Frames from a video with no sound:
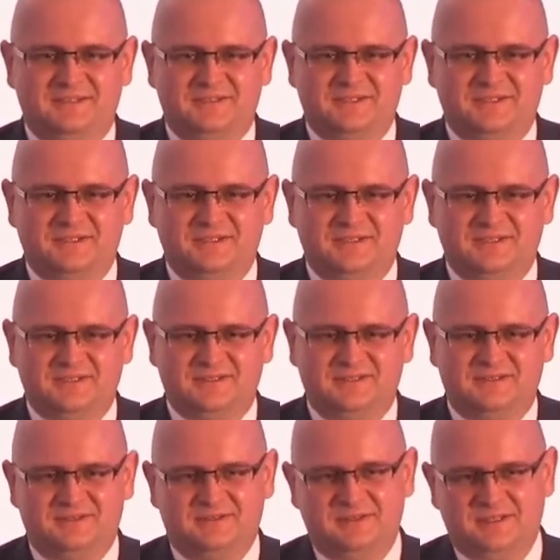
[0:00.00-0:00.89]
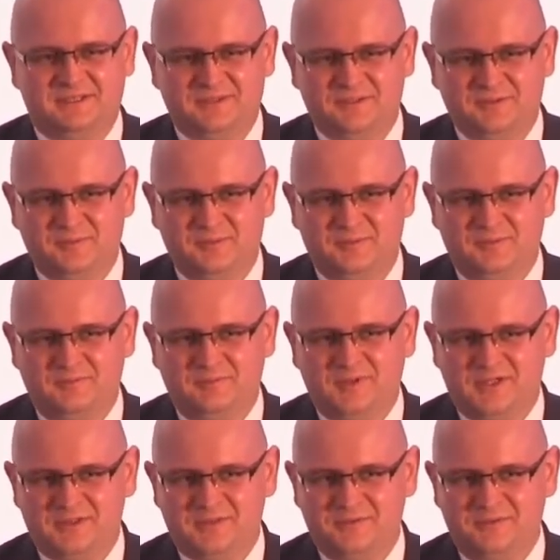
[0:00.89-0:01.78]
czyli taki
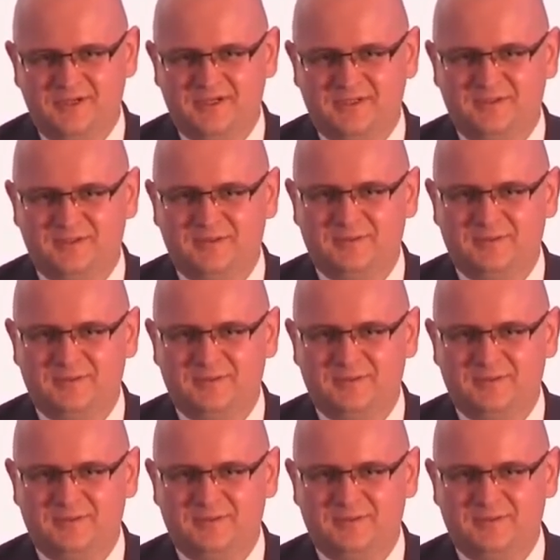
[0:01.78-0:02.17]
bardzo fajny